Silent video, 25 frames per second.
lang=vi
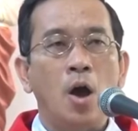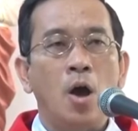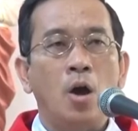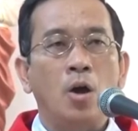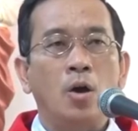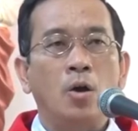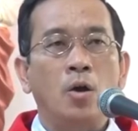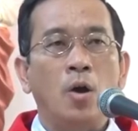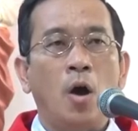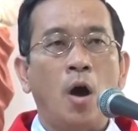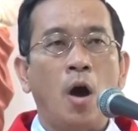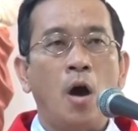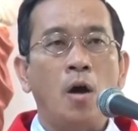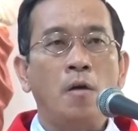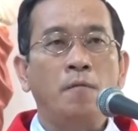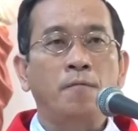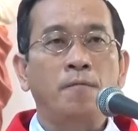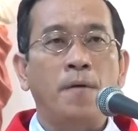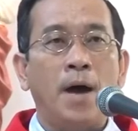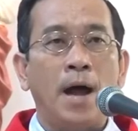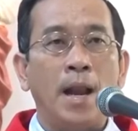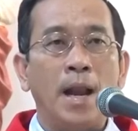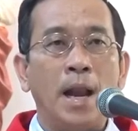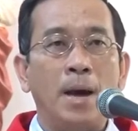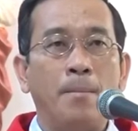nó
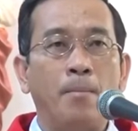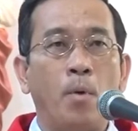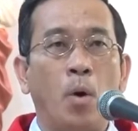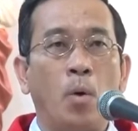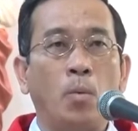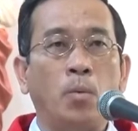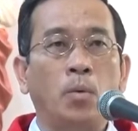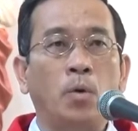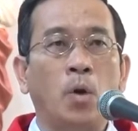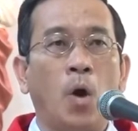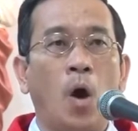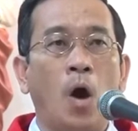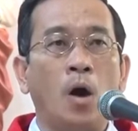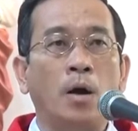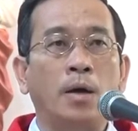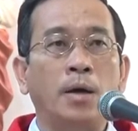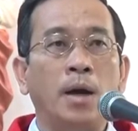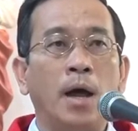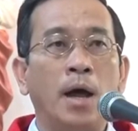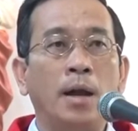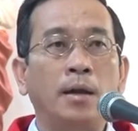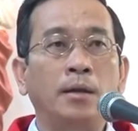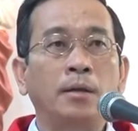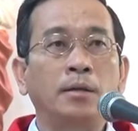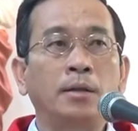phải là một ngọn
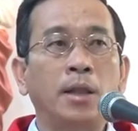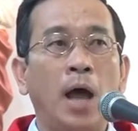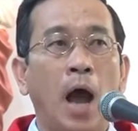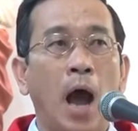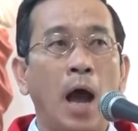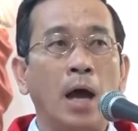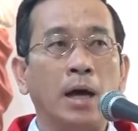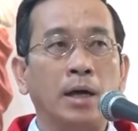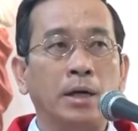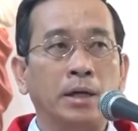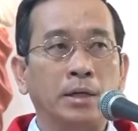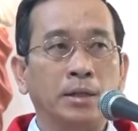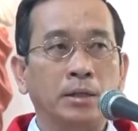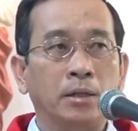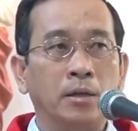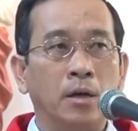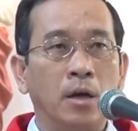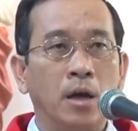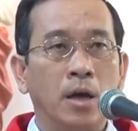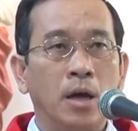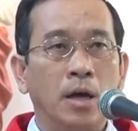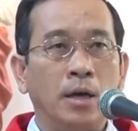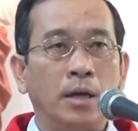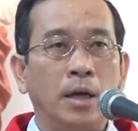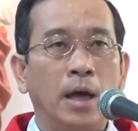nến thật
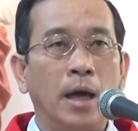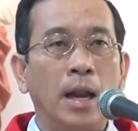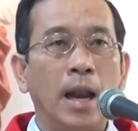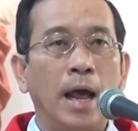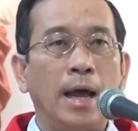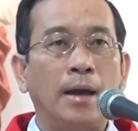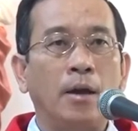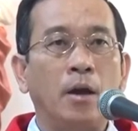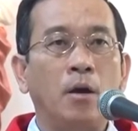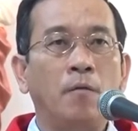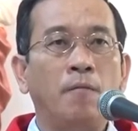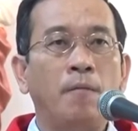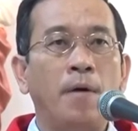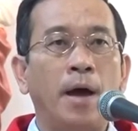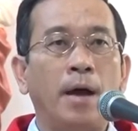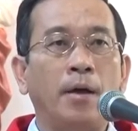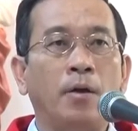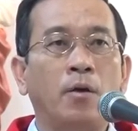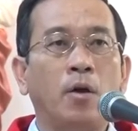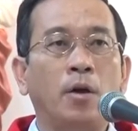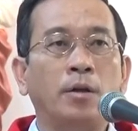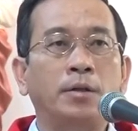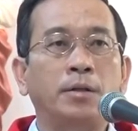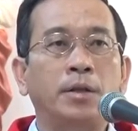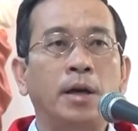nghĩa là nó phải
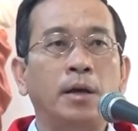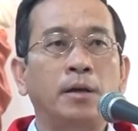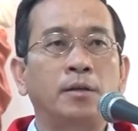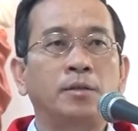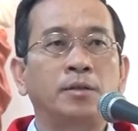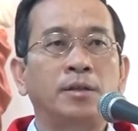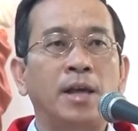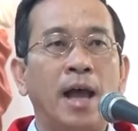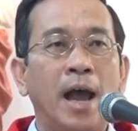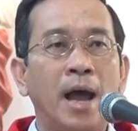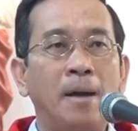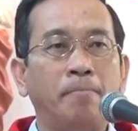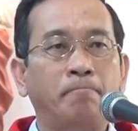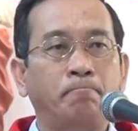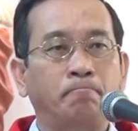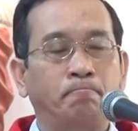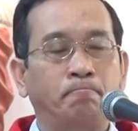có chất sáp